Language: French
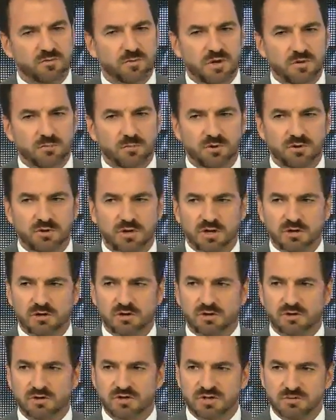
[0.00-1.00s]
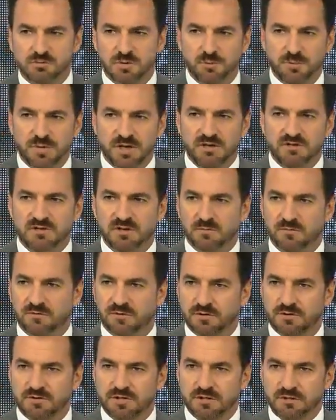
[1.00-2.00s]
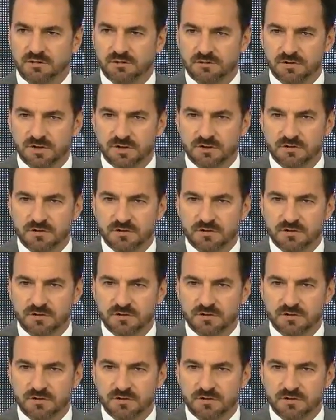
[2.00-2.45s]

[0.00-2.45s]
euh, ou les actionnaires privés